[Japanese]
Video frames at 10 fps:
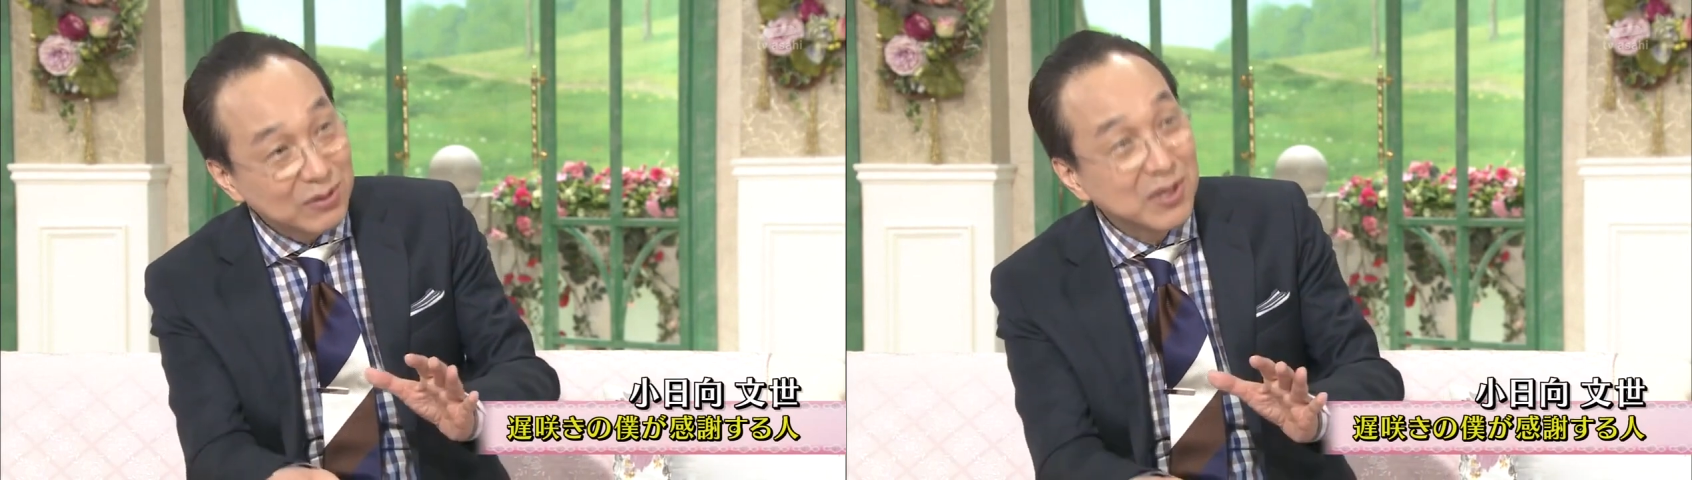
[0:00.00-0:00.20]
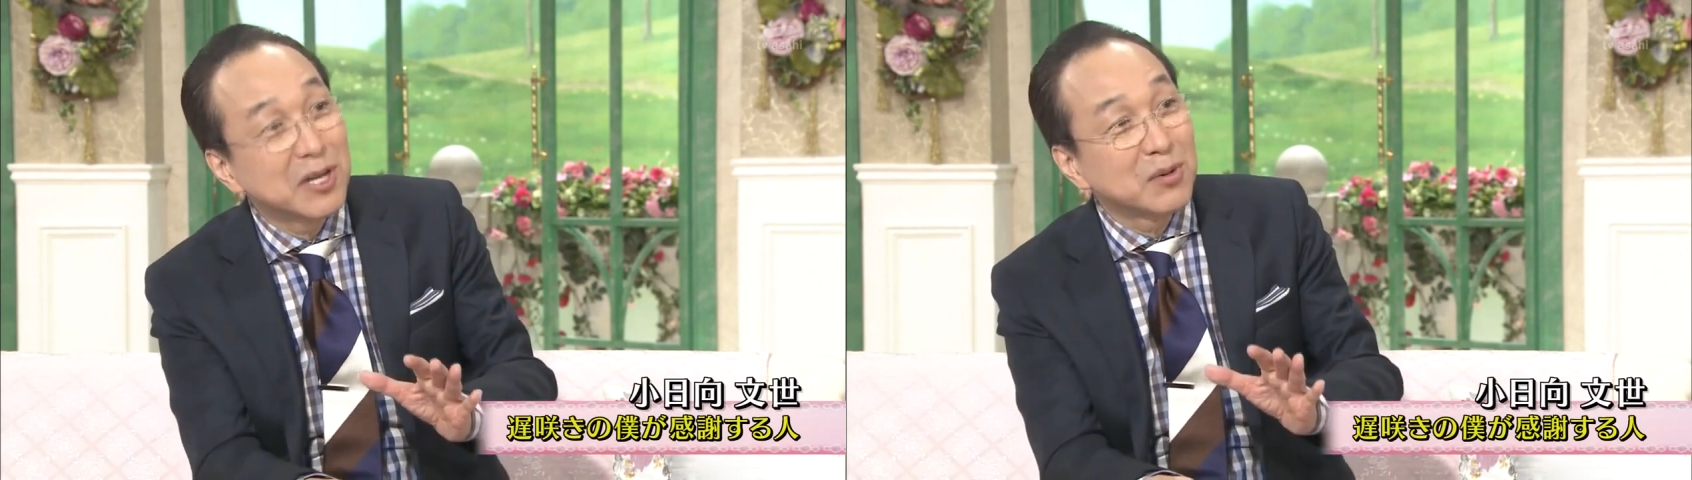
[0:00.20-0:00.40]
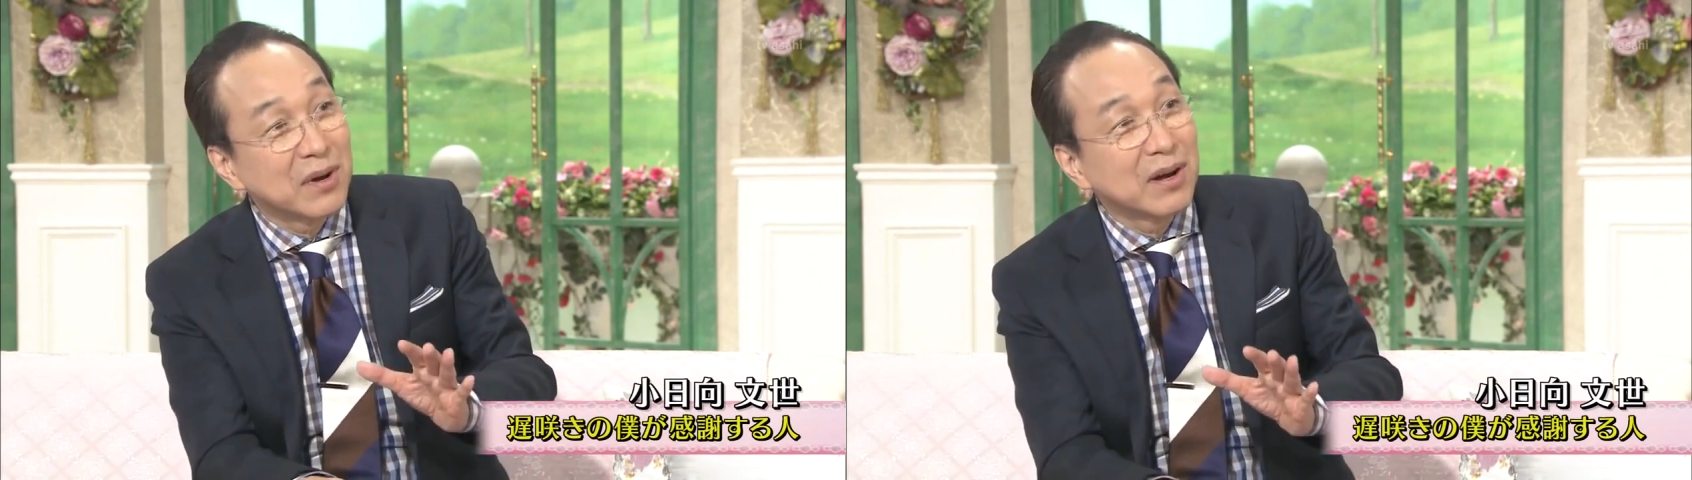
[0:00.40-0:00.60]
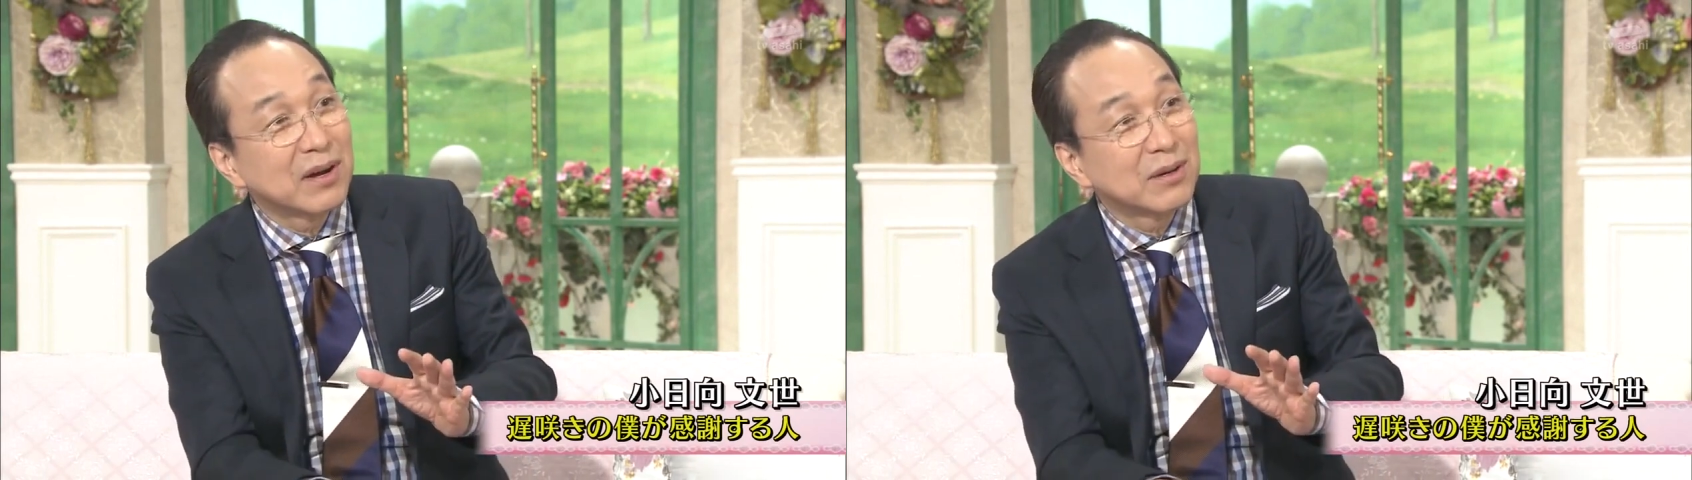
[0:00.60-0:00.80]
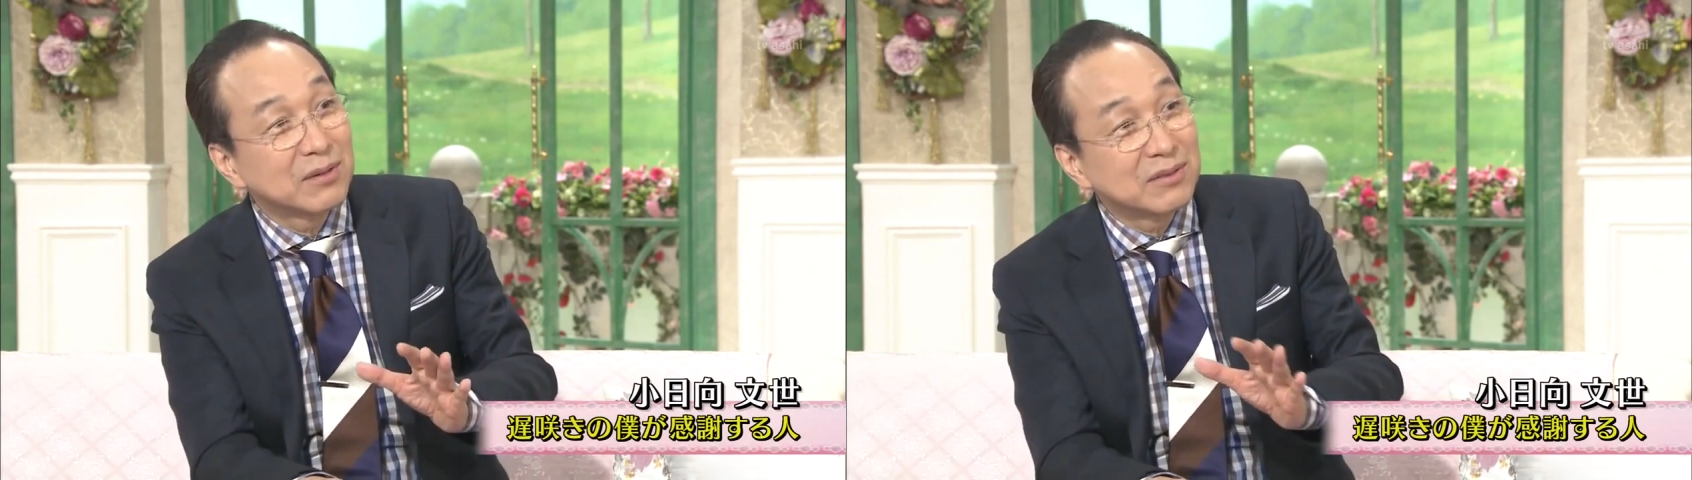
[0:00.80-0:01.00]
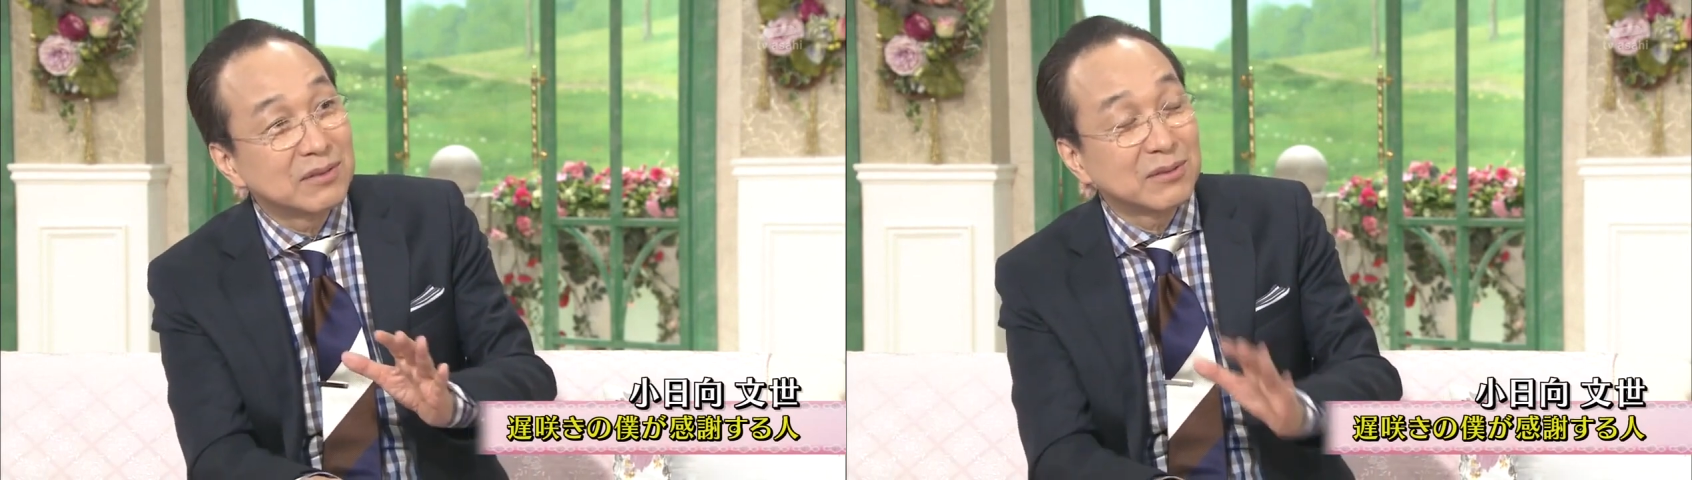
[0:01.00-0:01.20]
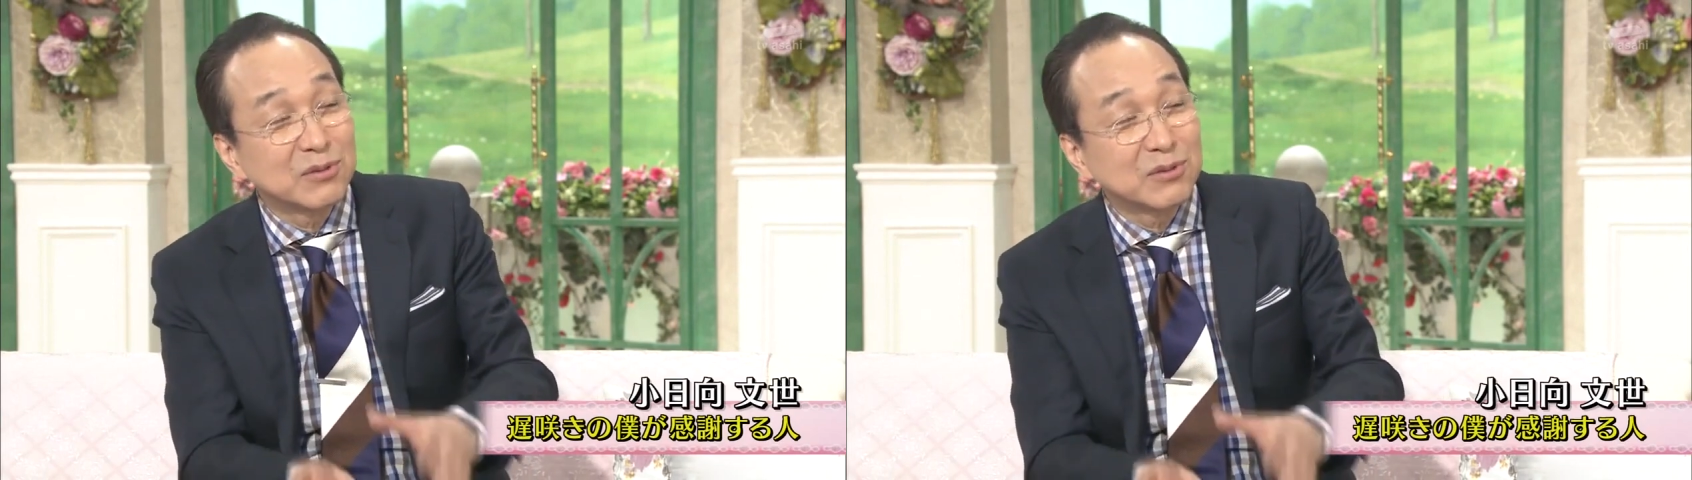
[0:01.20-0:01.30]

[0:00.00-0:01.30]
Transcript: 劇団を受ければ。